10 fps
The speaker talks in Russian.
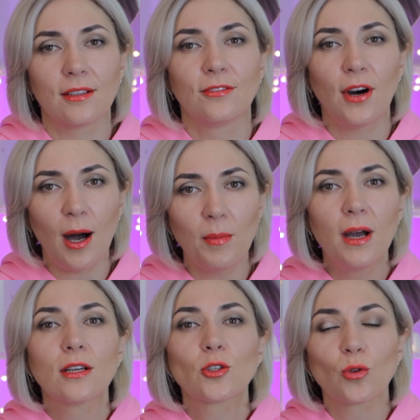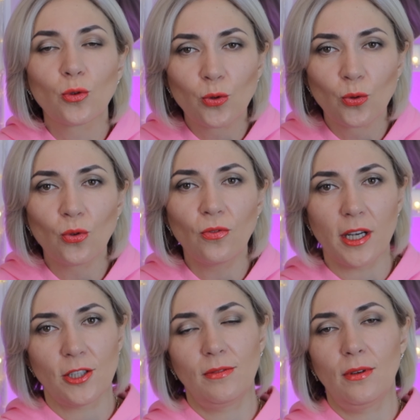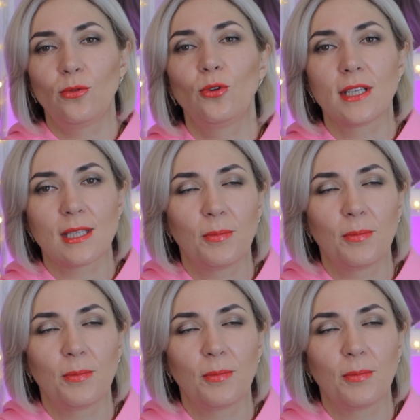вам структуру вашего волоса,